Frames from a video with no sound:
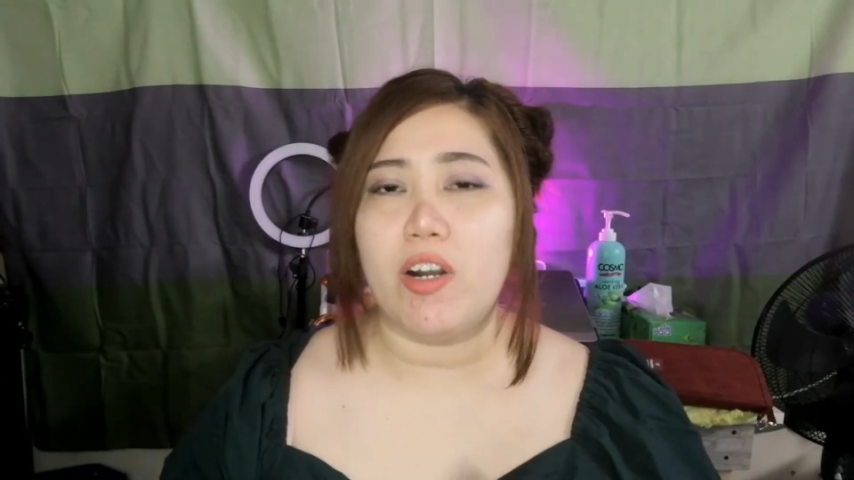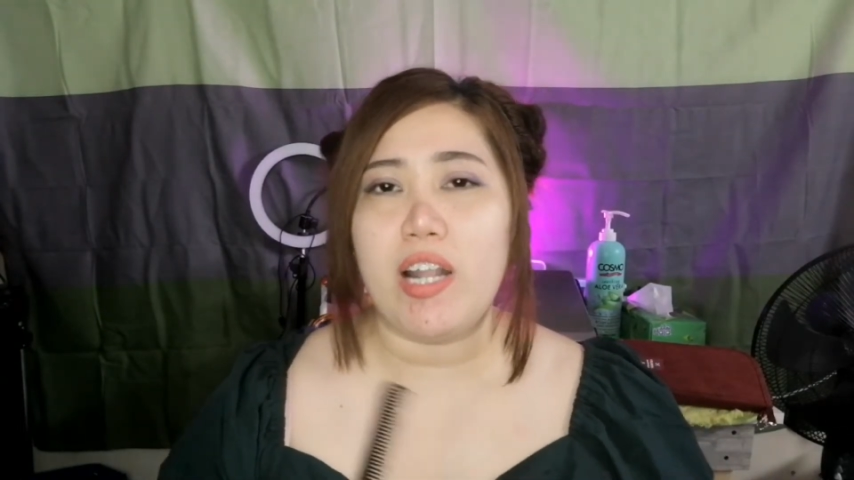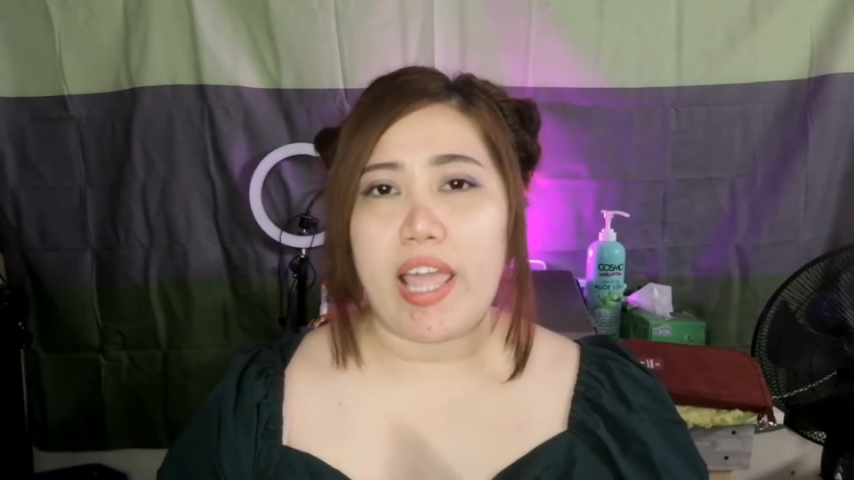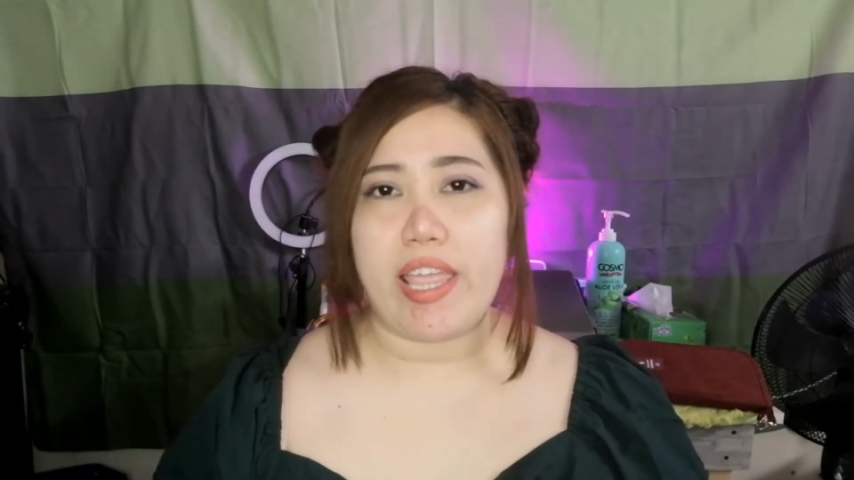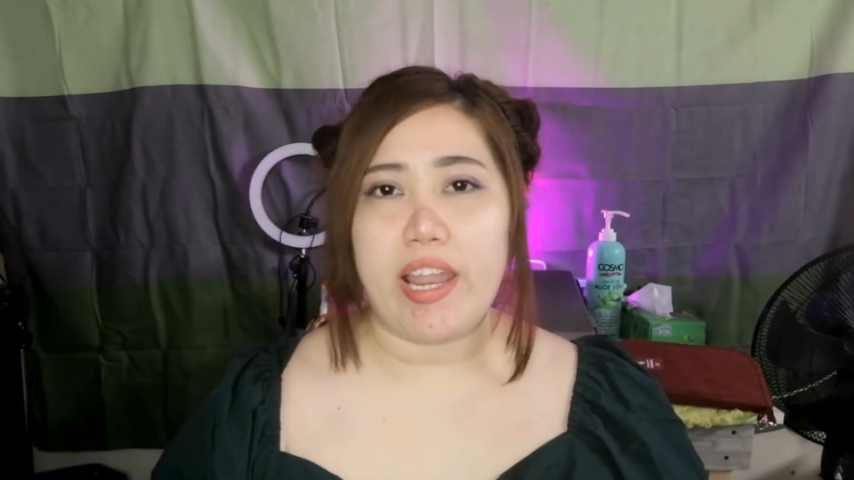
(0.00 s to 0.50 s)
or
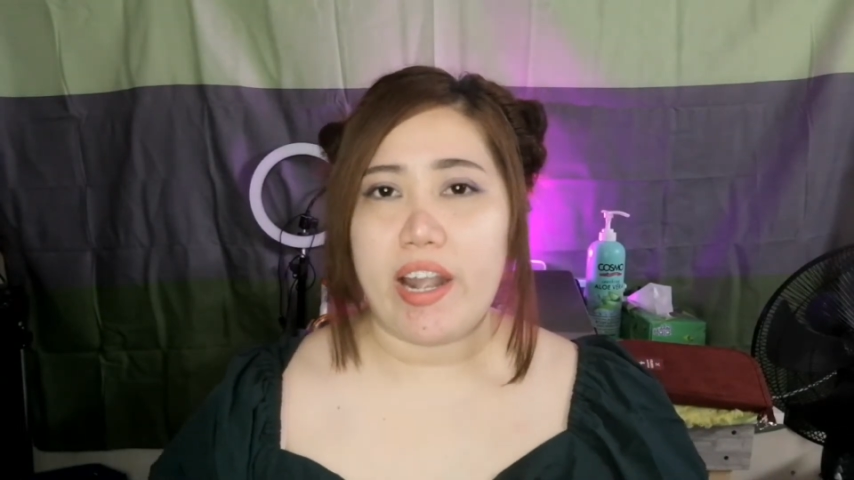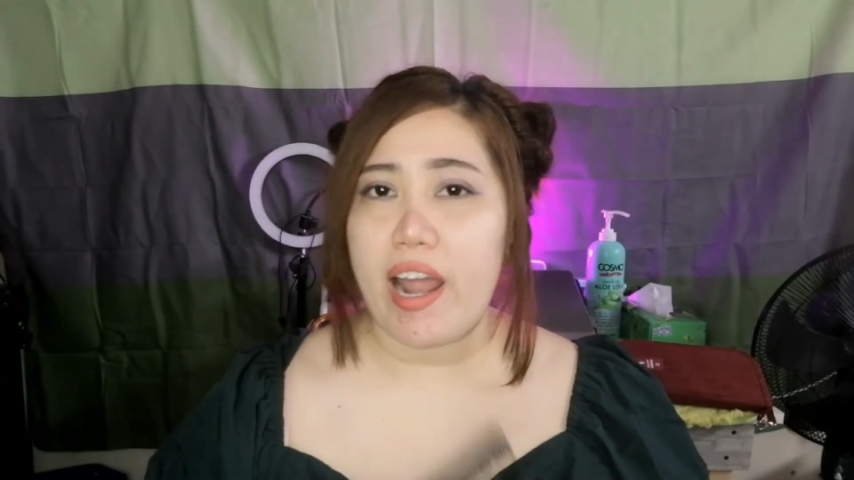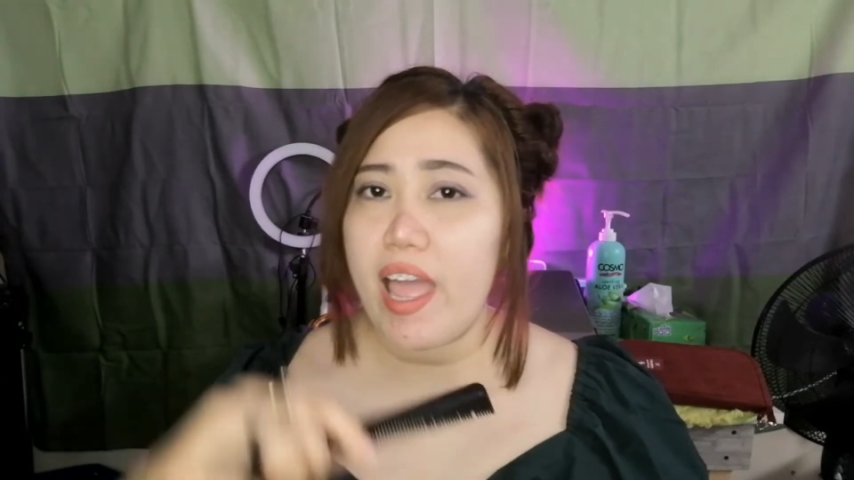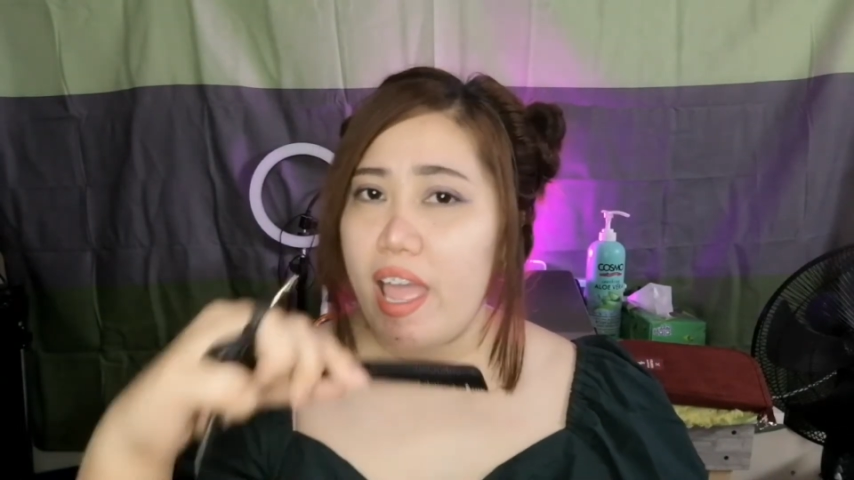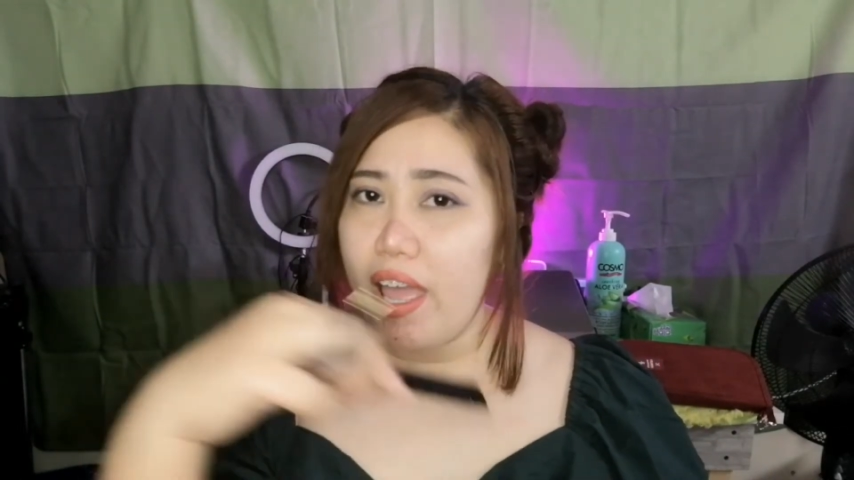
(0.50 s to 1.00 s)

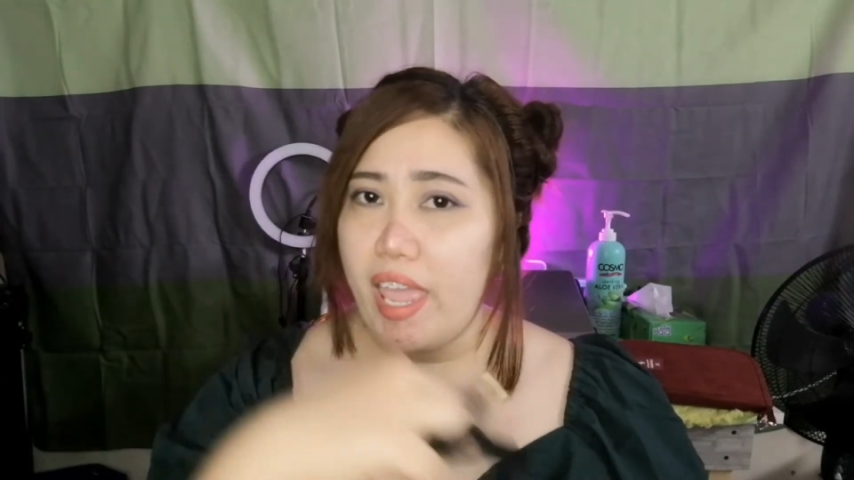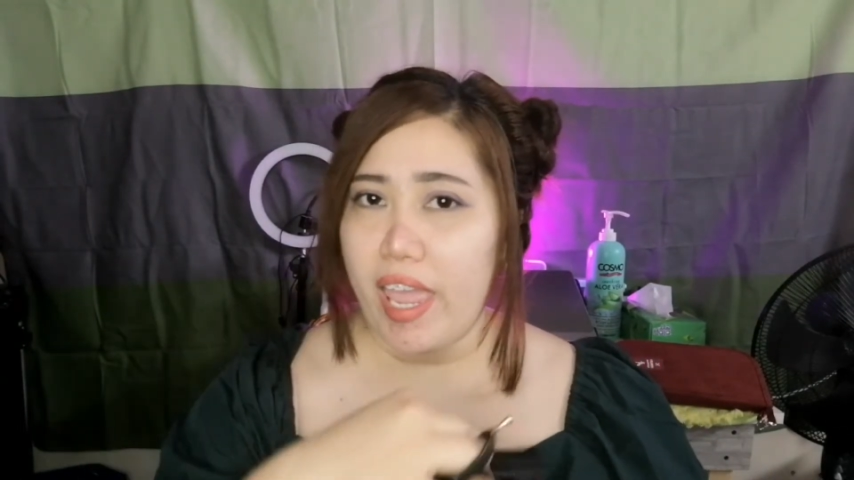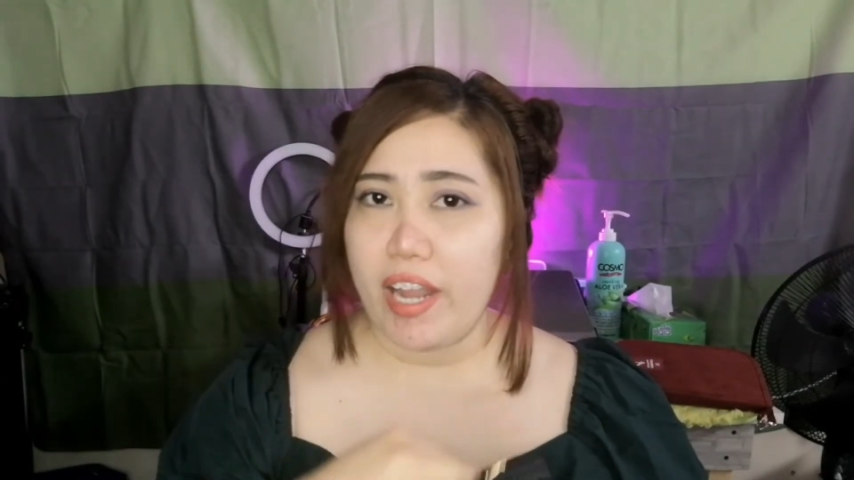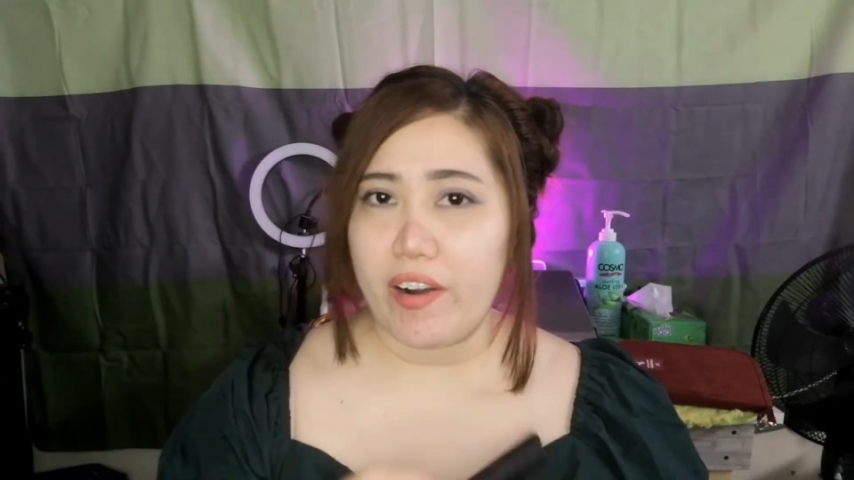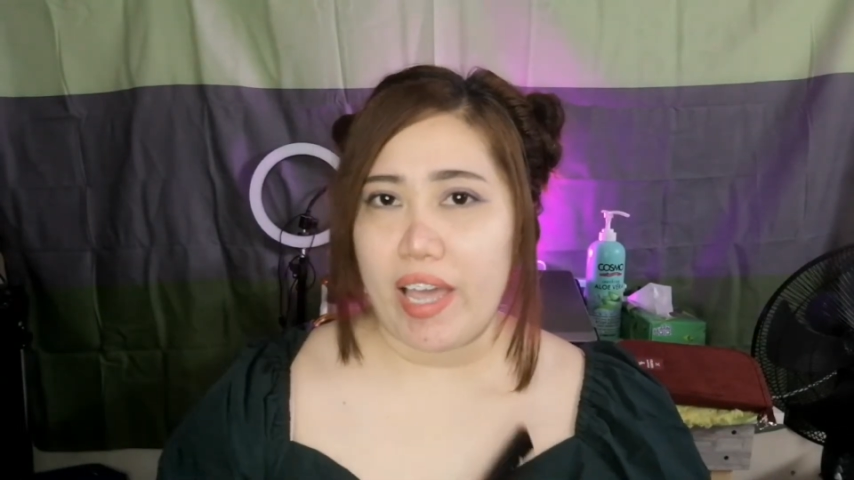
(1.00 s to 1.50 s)
layer
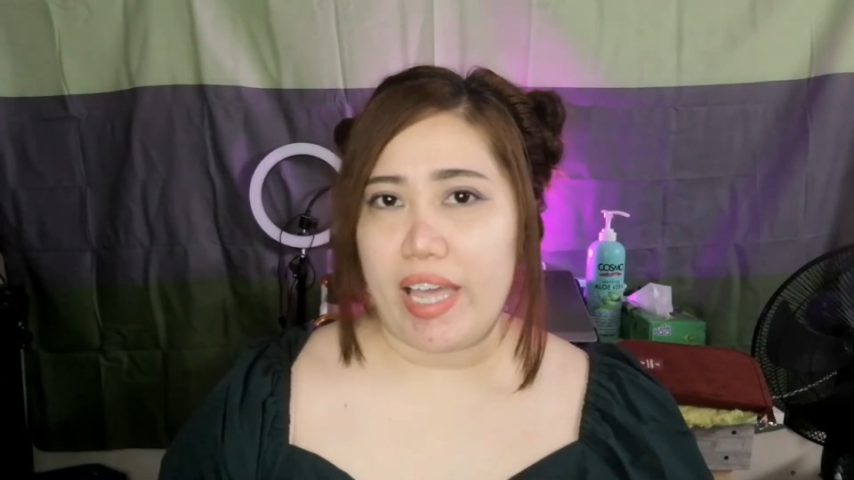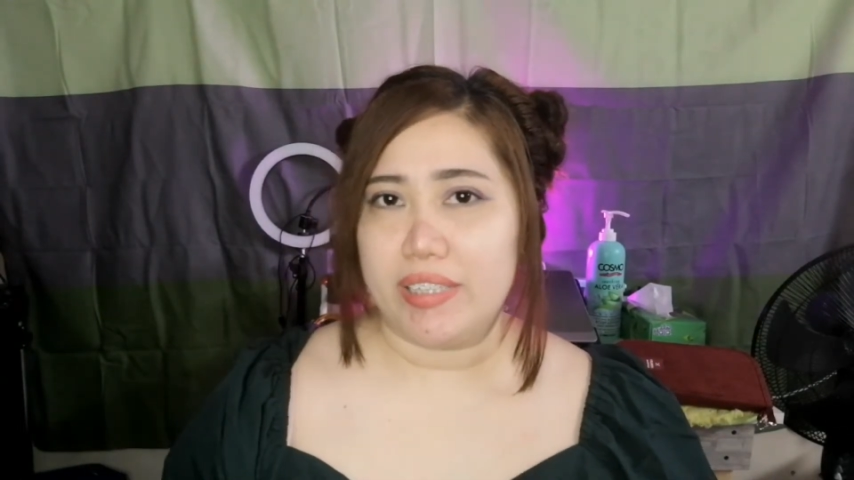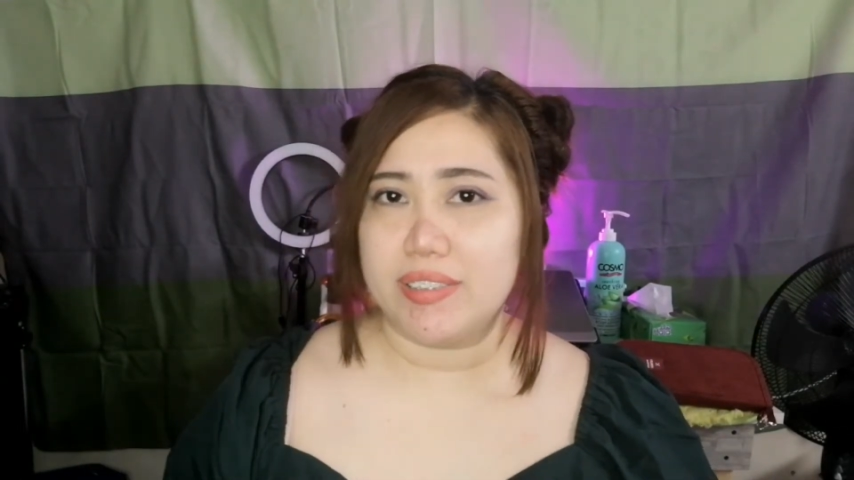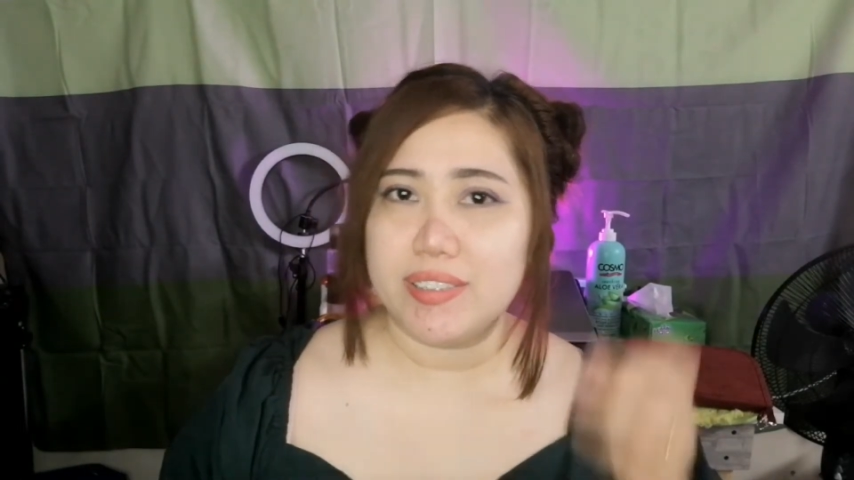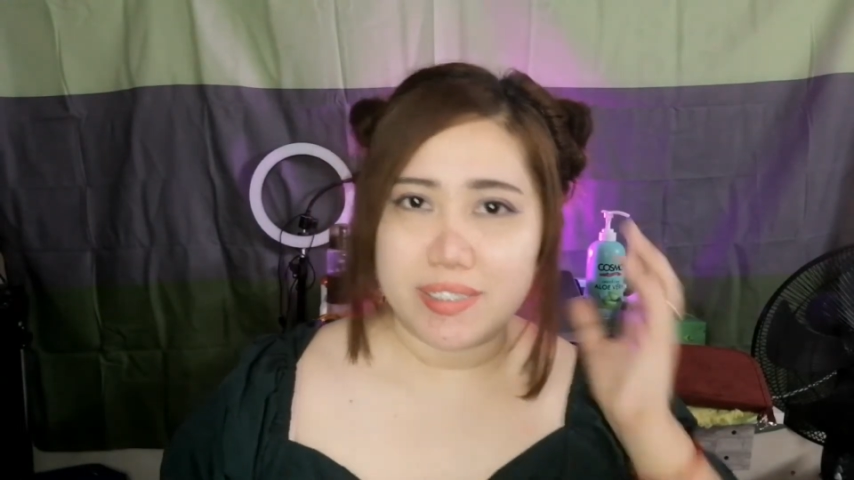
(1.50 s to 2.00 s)
haircut.